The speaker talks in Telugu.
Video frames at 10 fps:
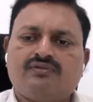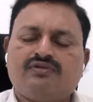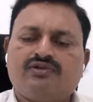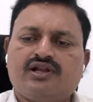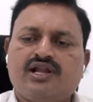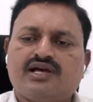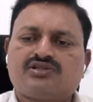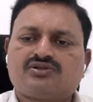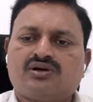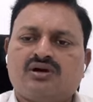ఫిఫ్టీన్
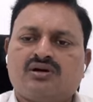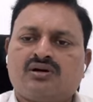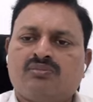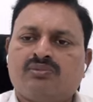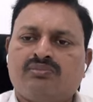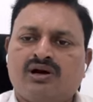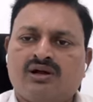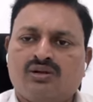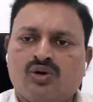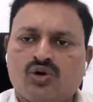ల్యాక్స్
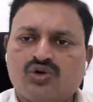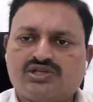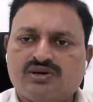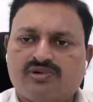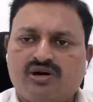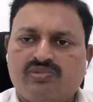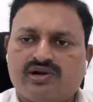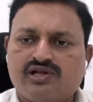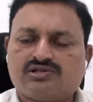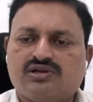లోన్ వచ్చే
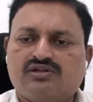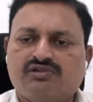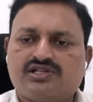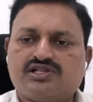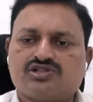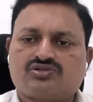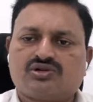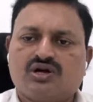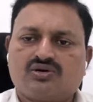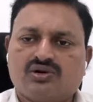ప్రాపర్టీస్లో ఇన్వెస్ట్
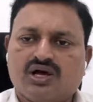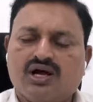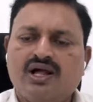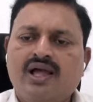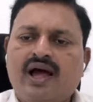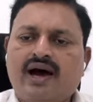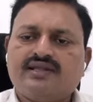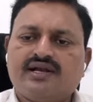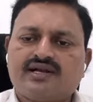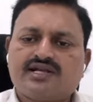చేసుకున్నా కూడా
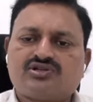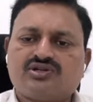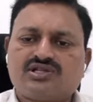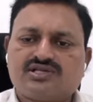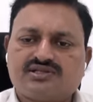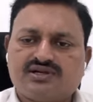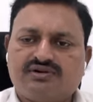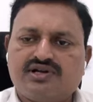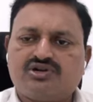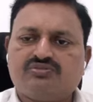అది ఇంట్రెస్ట్ వచ్చేసి
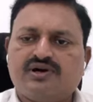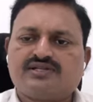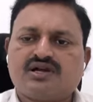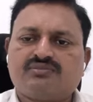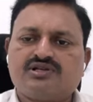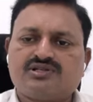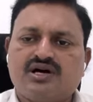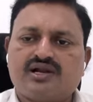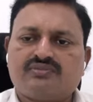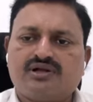సెవెంటీ టూ పైసాకు మించి
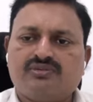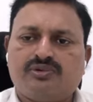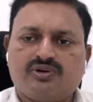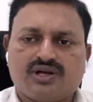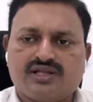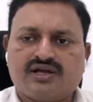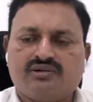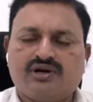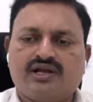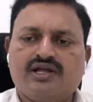దాటి పోవట్లేదు
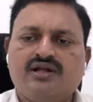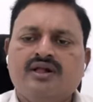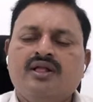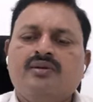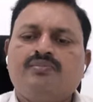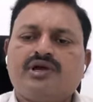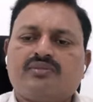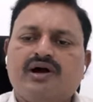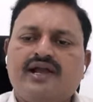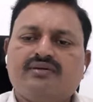కాబట్టి మీకు
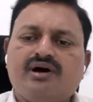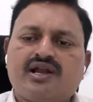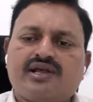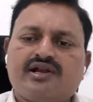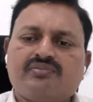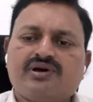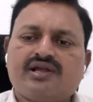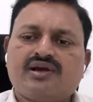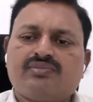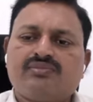బయట మార్కెట్
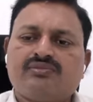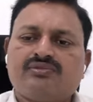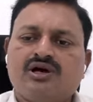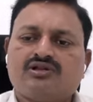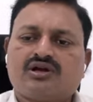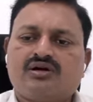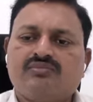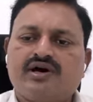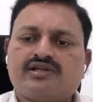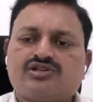పెరిగే దాంతో
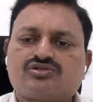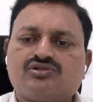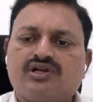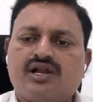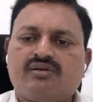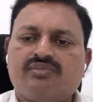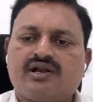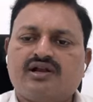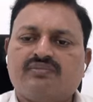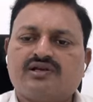కంపేర్ చేసుకుంటే డెబ్బై
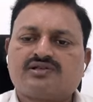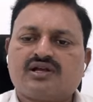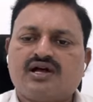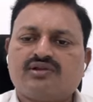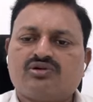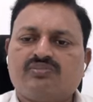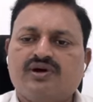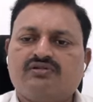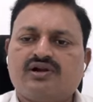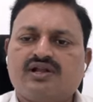రెండు పైసలు కానీ
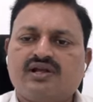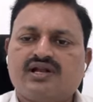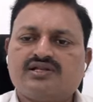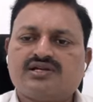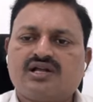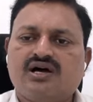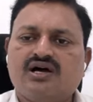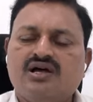రూపాయి వడ్డీ కానీ చాలా